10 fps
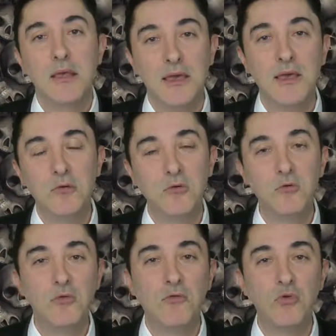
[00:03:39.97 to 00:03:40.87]
et donc
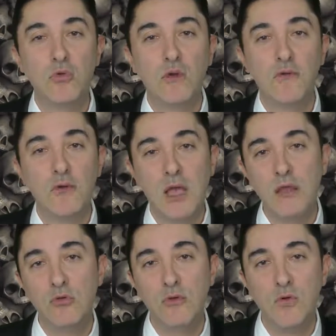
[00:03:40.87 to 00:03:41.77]
nous devons nous défendre, et
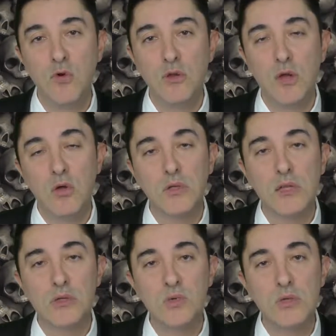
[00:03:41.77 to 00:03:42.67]
nous devons
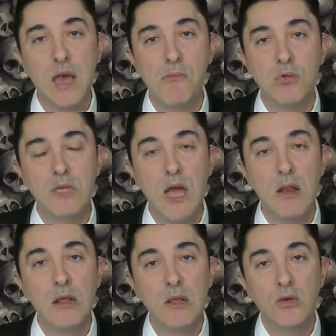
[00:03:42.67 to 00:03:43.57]
entrer dans une guerre
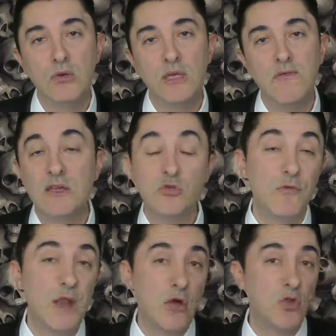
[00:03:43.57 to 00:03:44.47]
mondiale qui va
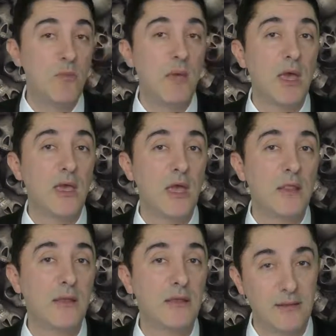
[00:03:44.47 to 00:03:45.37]
sauver l'économie américaine.